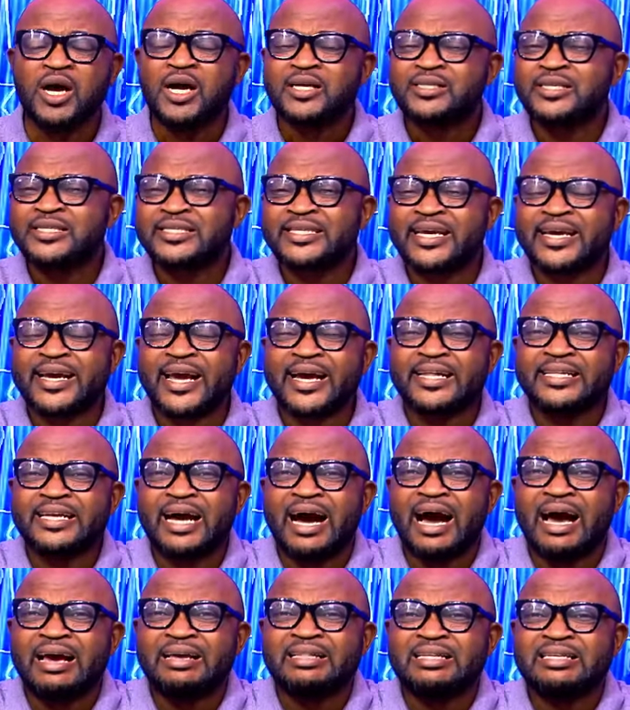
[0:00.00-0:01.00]
Tshisekedi ah,
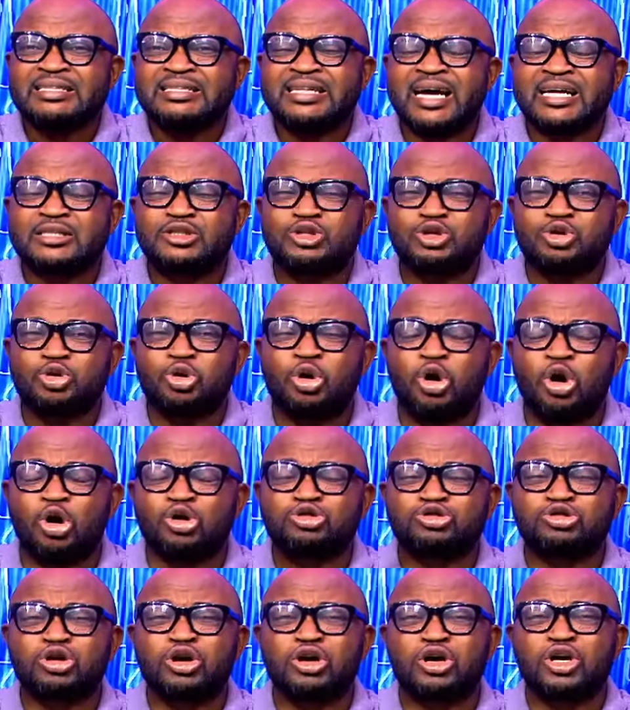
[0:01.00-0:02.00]
a une nature
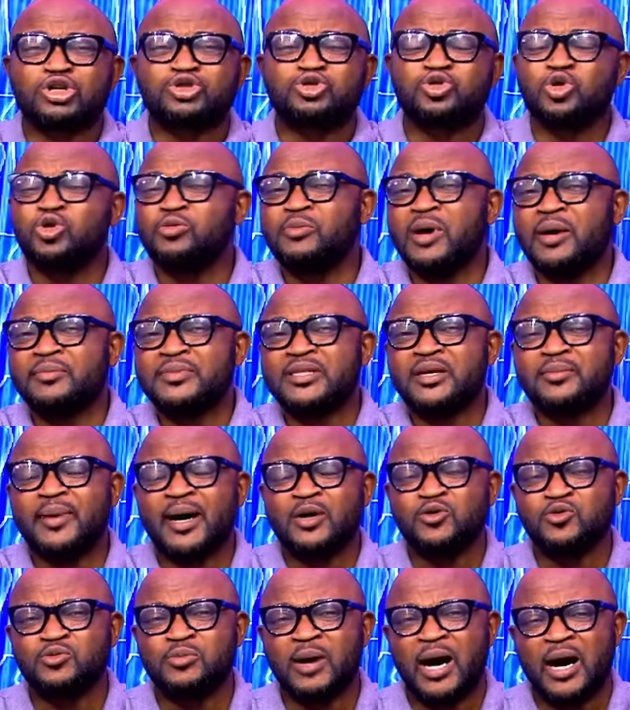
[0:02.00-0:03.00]
autre que celui même de
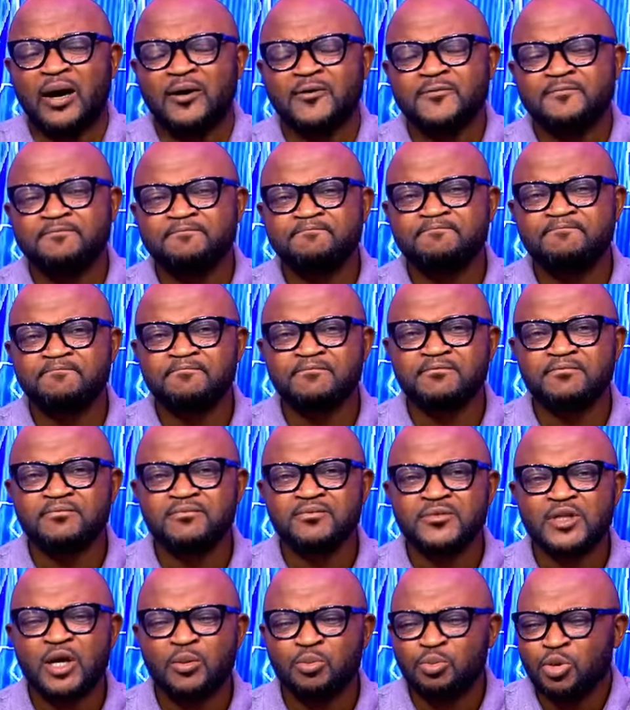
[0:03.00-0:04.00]
Balouba.
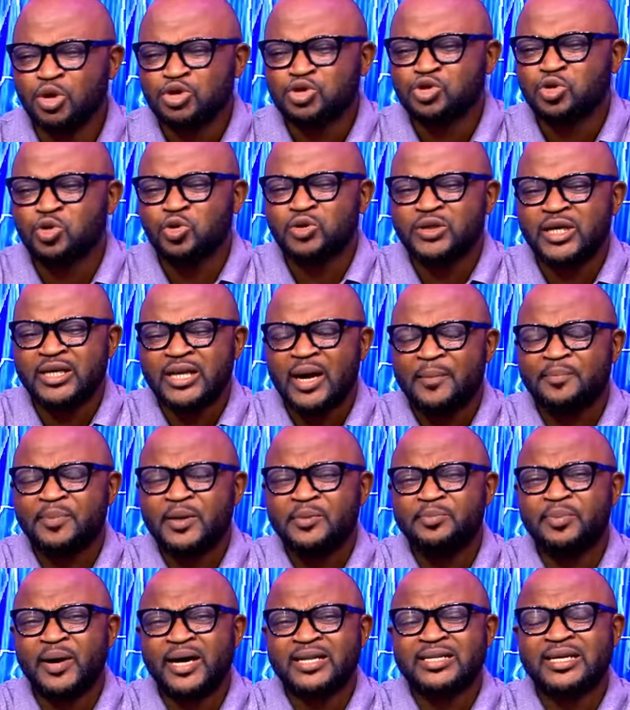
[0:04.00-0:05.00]
Moi, je connais la
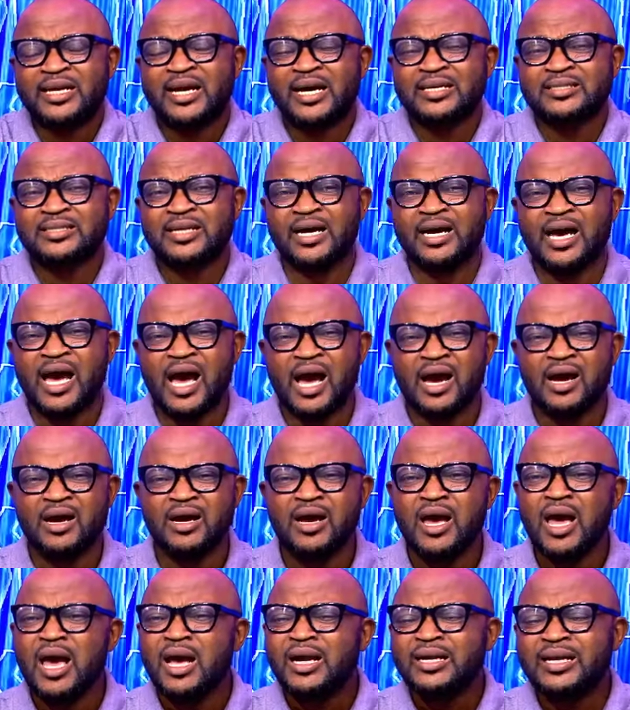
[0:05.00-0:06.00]
plupart des Kassaïens.
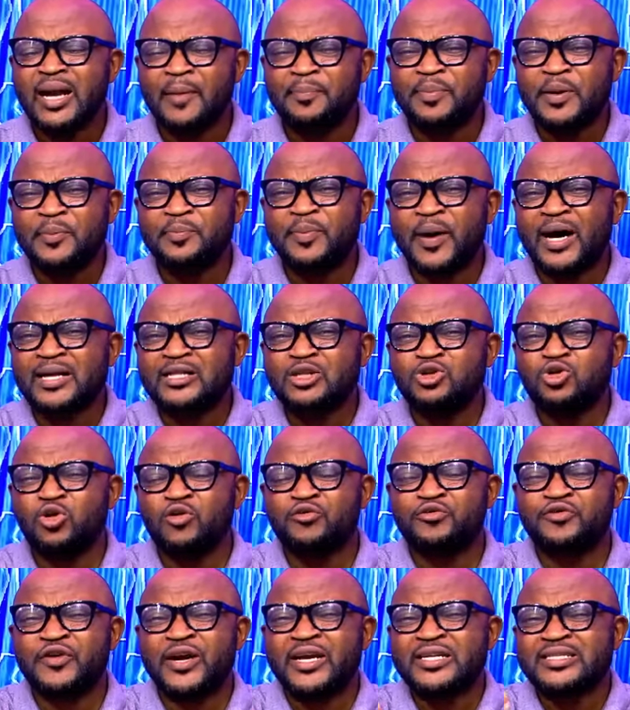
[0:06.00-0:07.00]
La plupart de nos
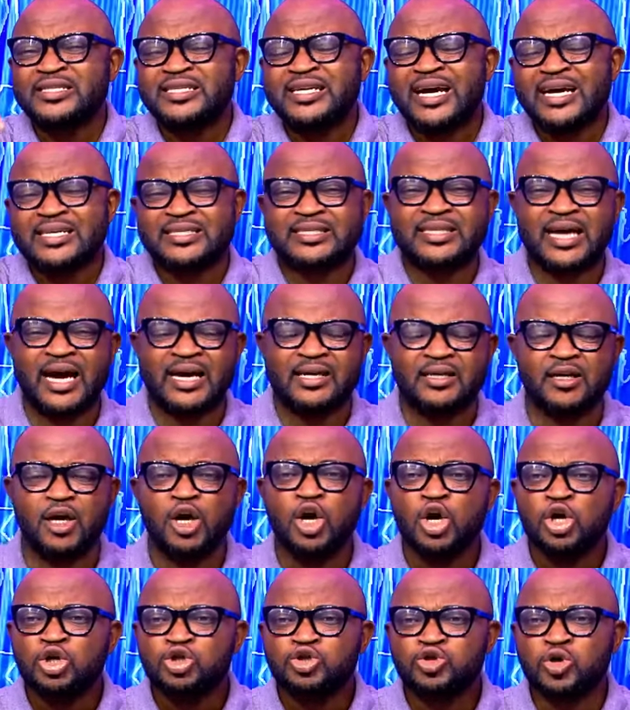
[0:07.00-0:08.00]
frères du Kassai
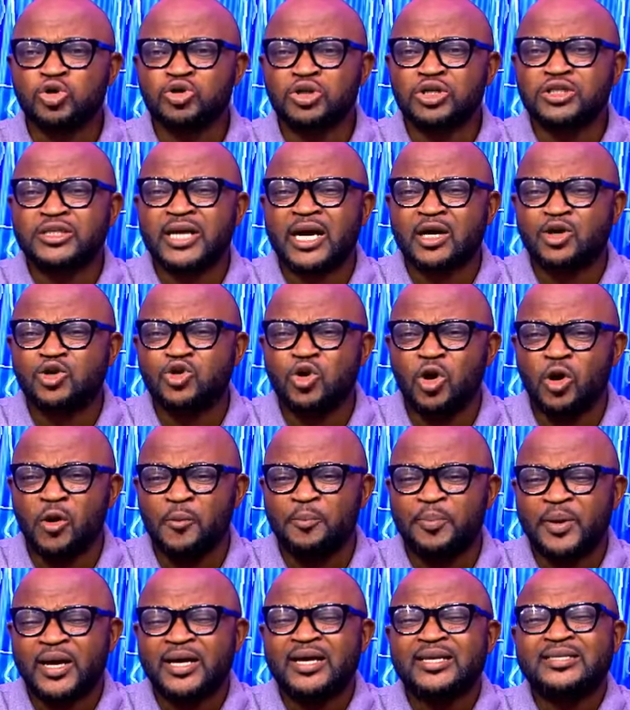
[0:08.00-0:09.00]
sont des gens qui ont un peu
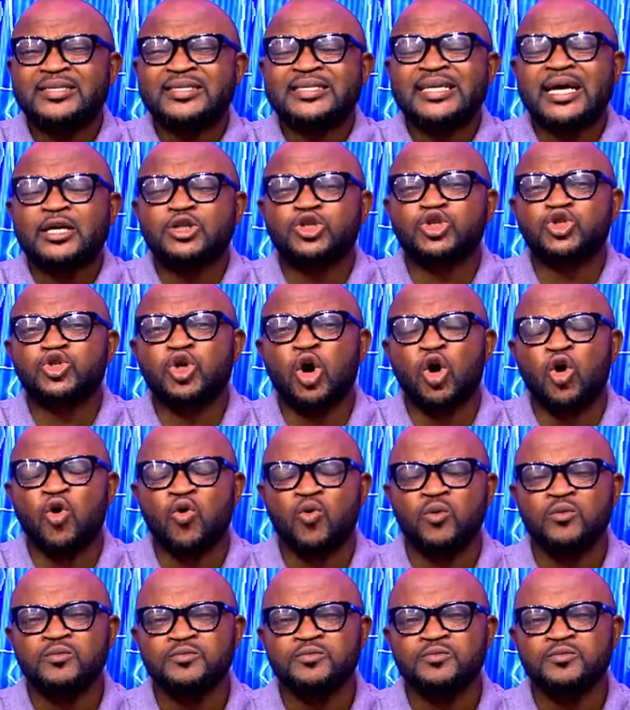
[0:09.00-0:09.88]
un sang chaud.